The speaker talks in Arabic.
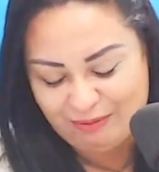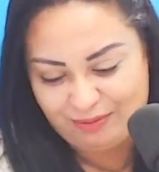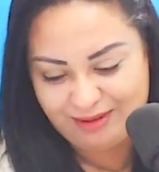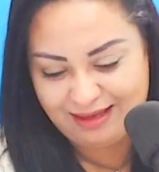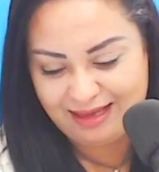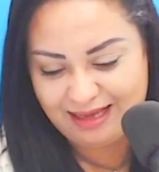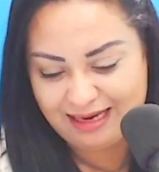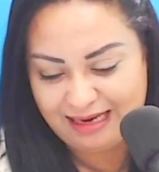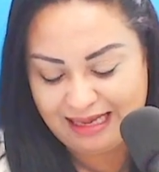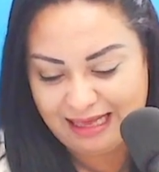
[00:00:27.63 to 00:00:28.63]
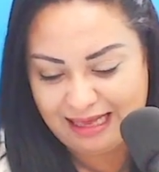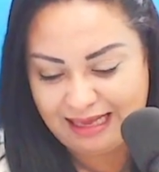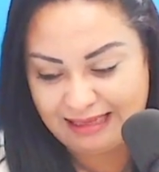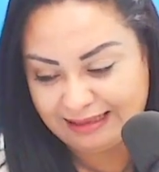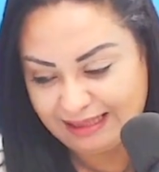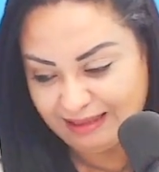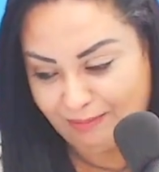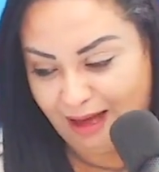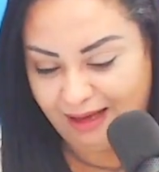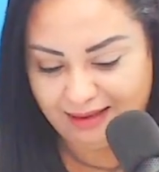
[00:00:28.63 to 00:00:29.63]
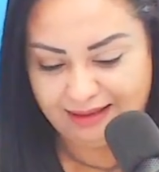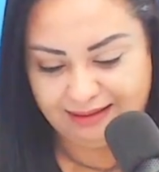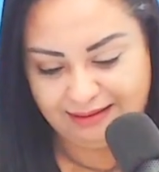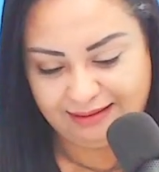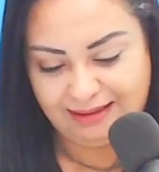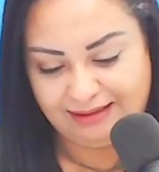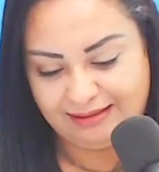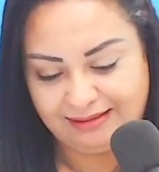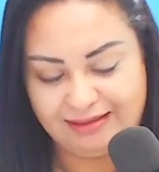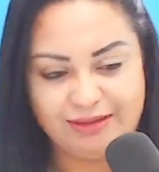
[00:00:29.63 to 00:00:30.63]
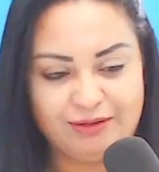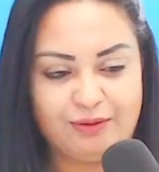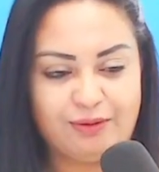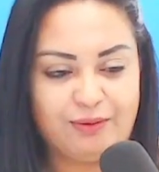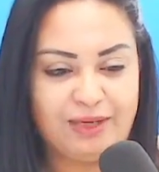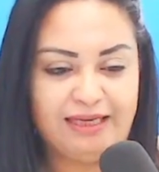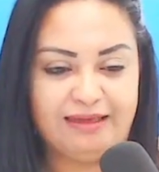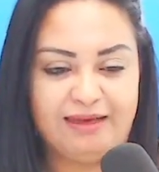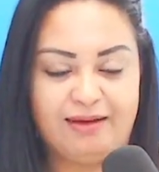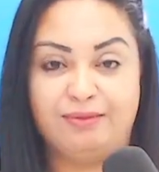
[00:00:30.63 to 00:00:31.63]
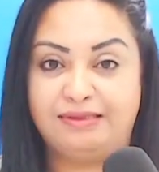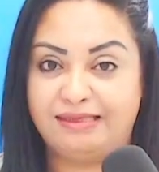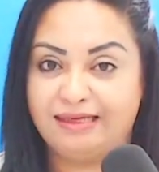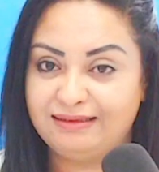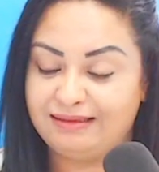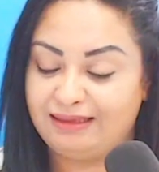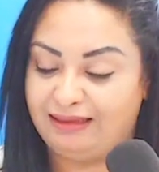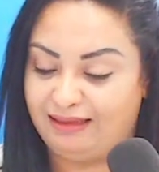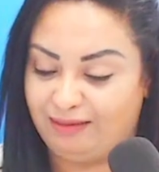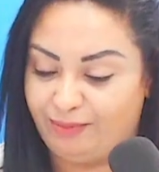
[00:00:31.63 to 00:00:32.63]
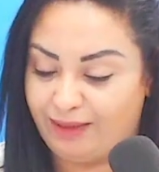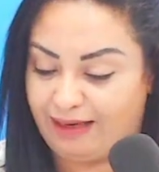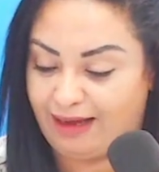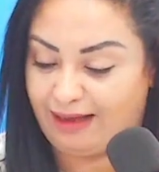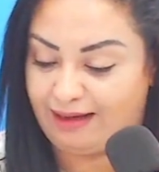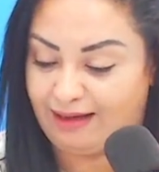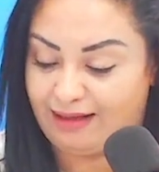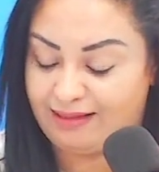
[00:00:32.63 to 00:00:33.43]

بالكلمه اللي كانت لوالي بنزرت اللي البارح